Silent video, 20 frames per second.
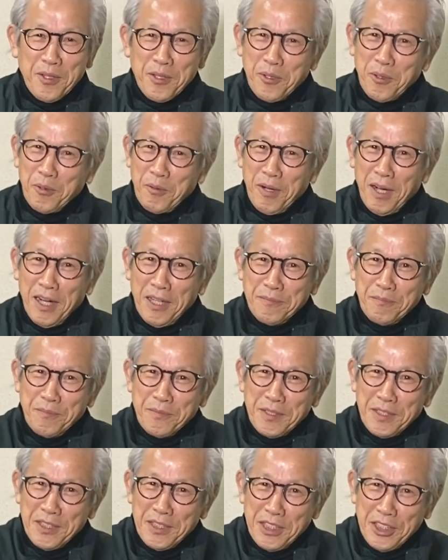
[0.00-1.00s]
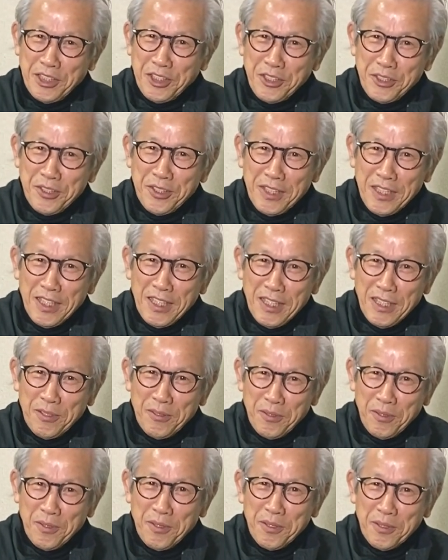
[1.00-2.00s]
今日は一塁側
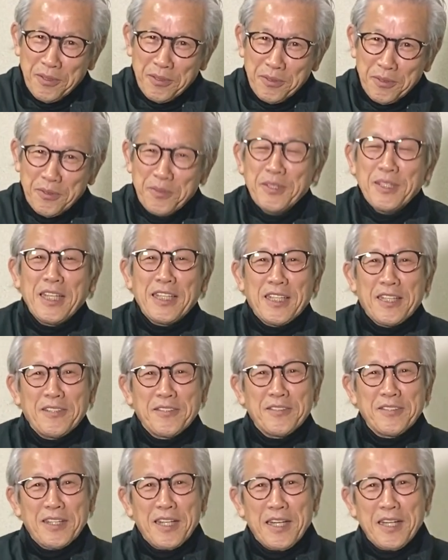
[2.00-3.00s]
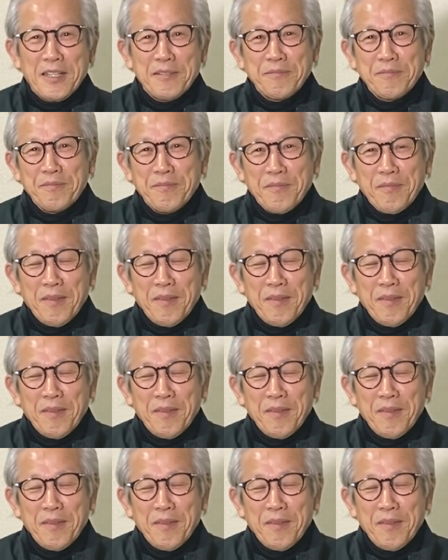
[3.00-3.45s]
を踏んでたんですね。